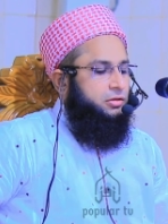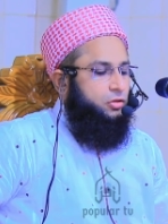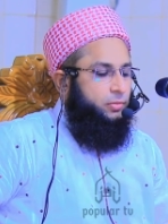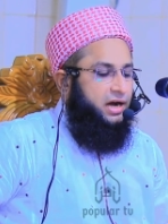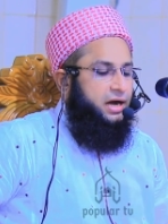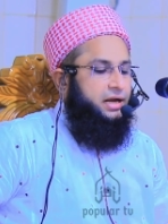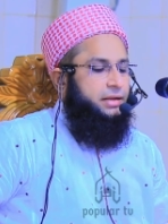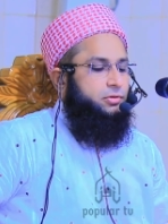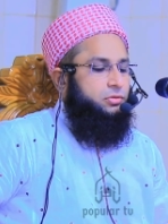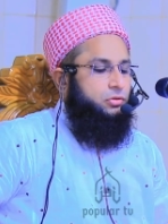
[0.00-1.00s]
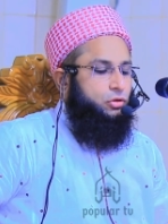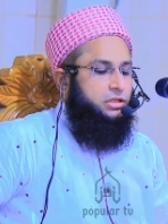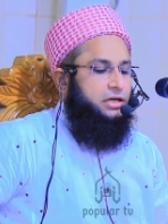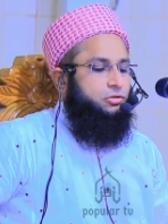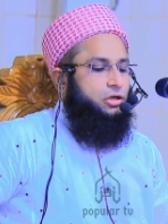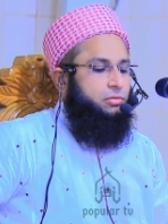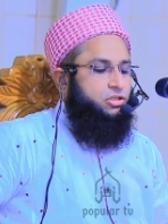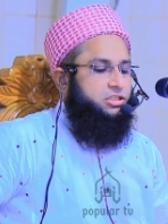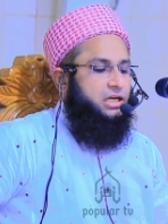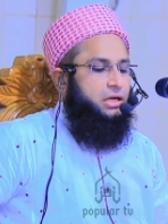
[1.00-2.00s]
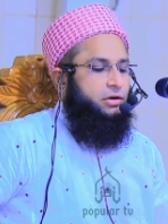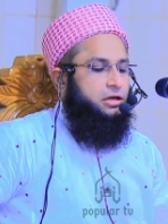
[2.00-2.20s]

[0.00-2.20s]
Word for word: তোমার এবং ক্ষুধার্ত অবস্থায়